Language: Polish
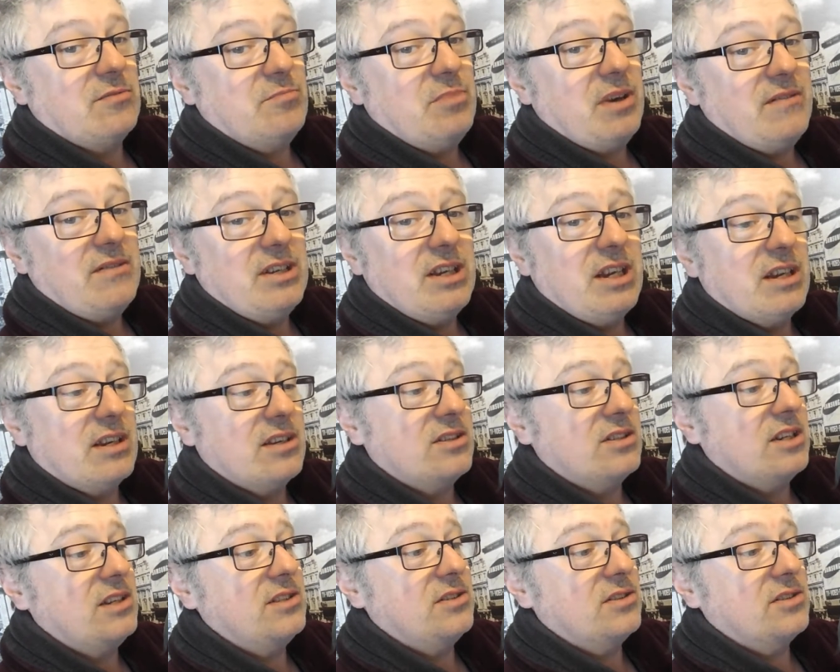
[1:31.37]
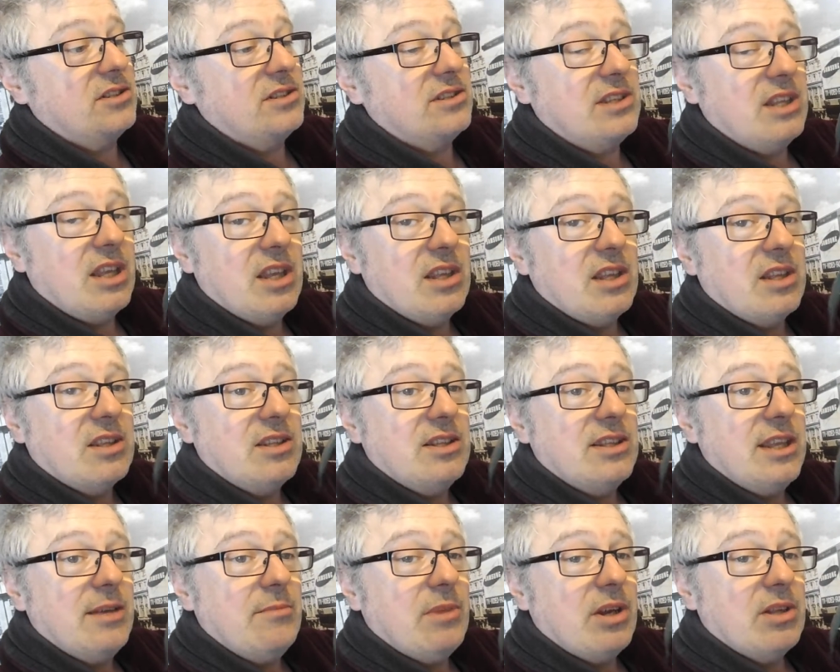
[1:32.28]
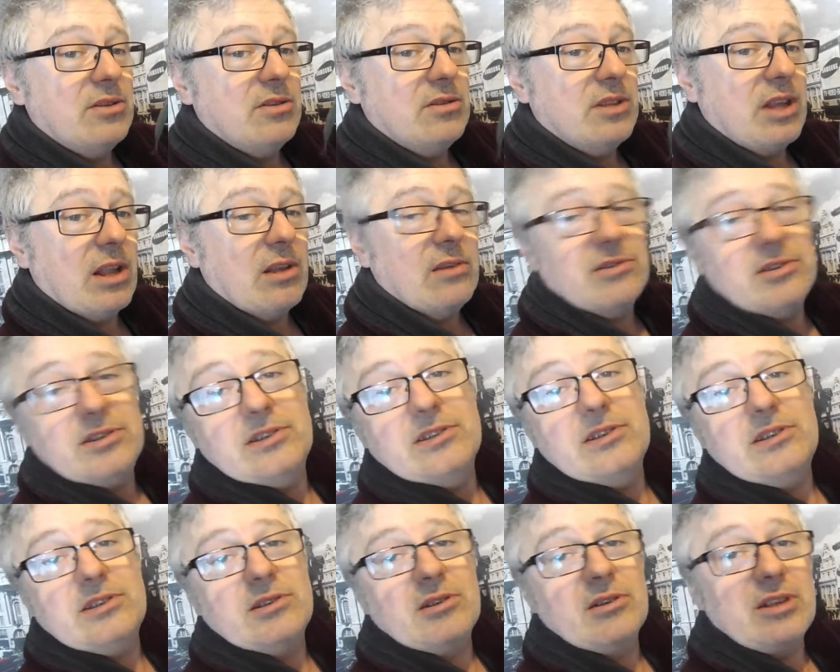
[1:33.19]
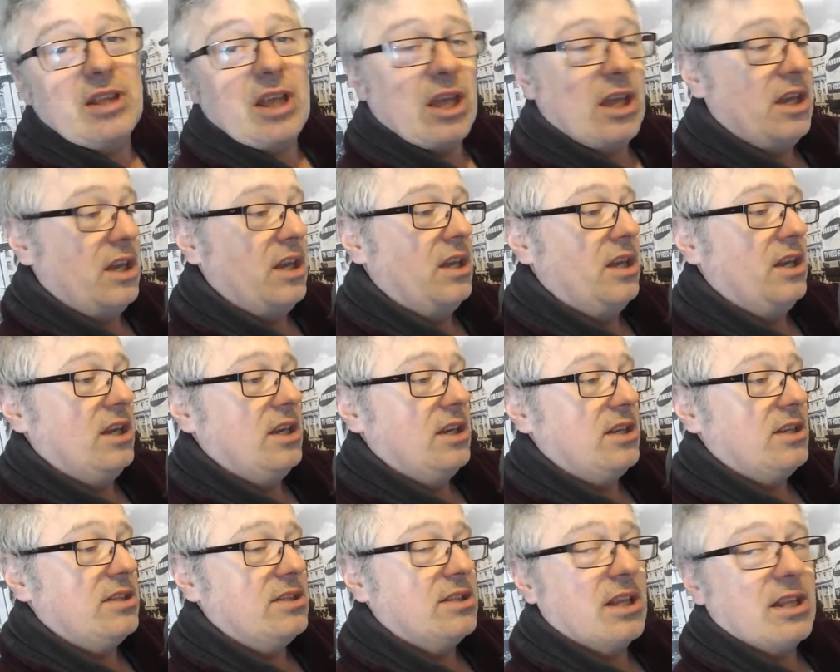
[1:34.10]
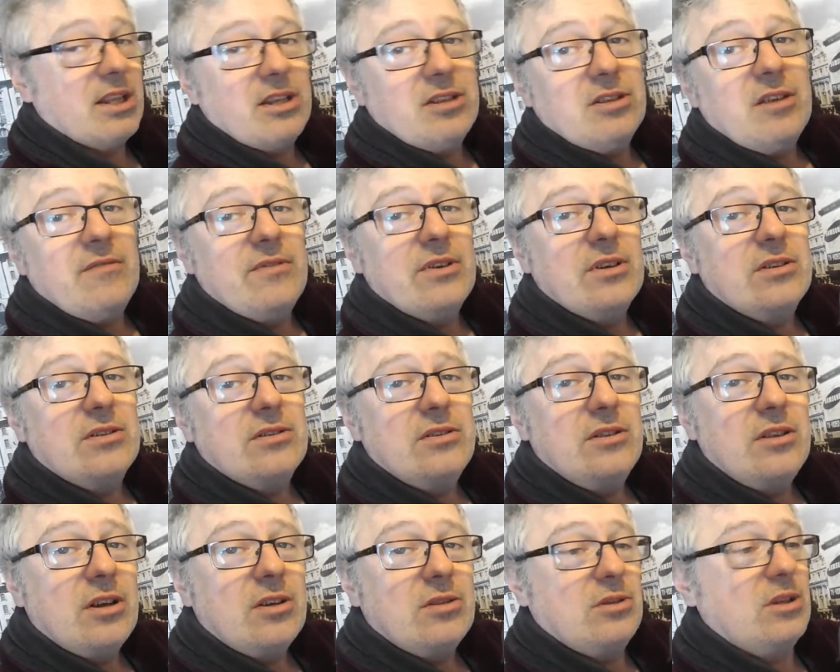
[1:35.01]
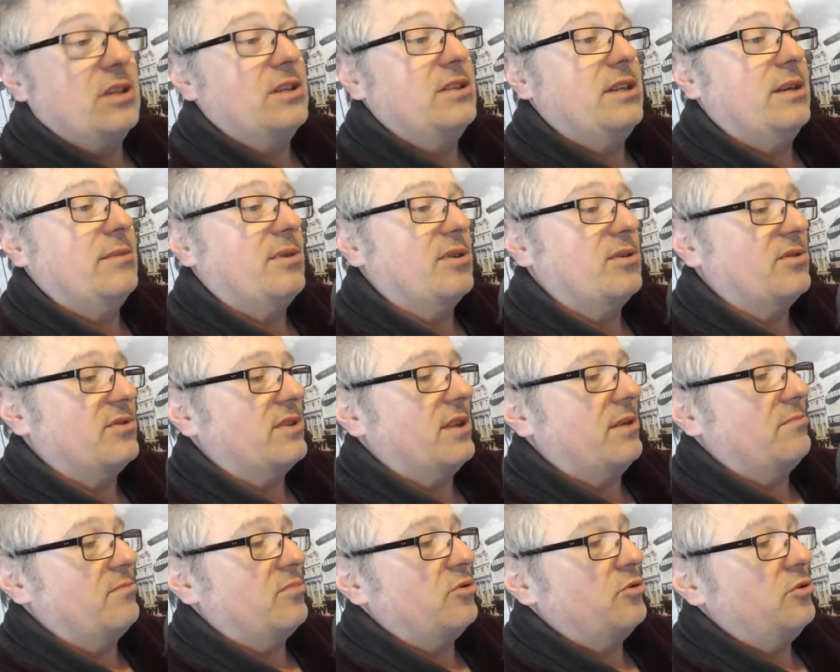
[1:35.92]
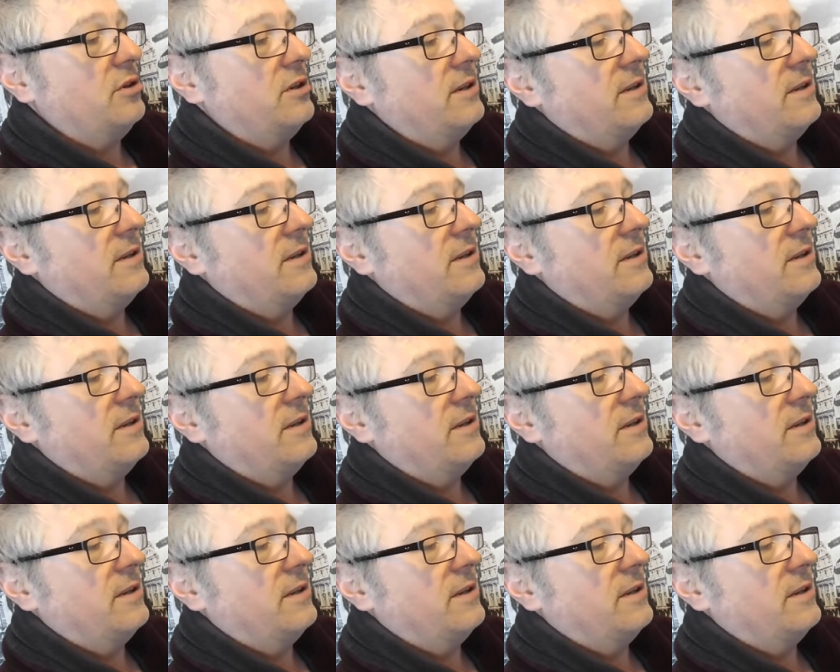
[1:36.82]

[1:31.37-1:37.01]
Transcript: Pewnie jeżeli coś istnieje na ten temat, to na rosyjskich stronach internetowych, do no, których nie ma dostępu.